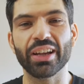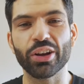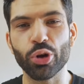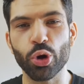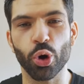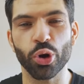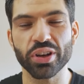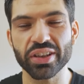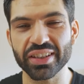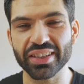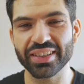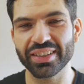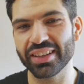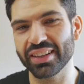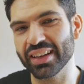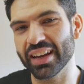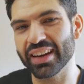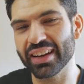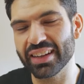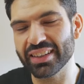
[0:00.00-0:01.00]
Da konnte ich
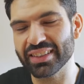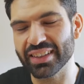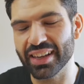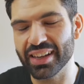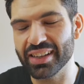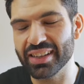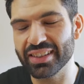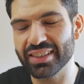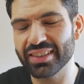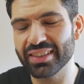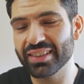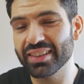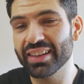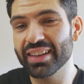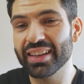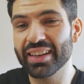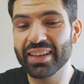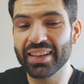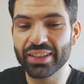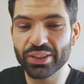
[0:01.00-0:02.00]
nicht anders als
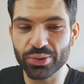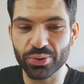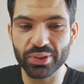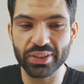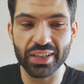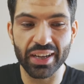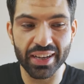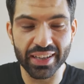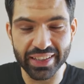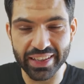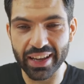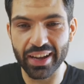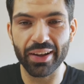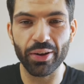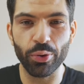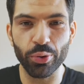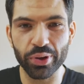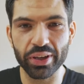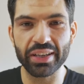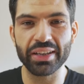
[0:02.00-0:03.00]
zu sagen,
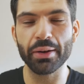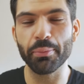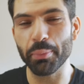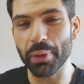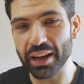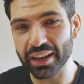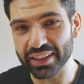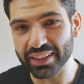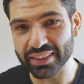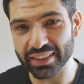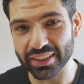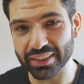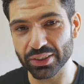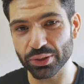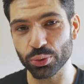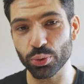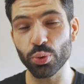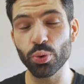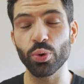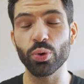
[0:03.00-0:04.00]
ja, okay, dann mache ich das
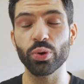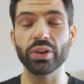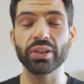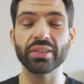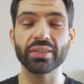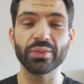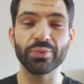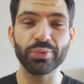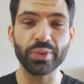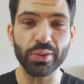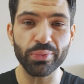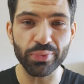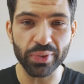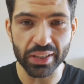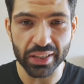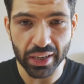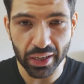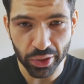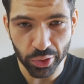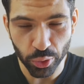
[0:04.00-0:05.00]
so und vielen,
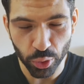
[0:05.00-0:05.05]
vielen Dank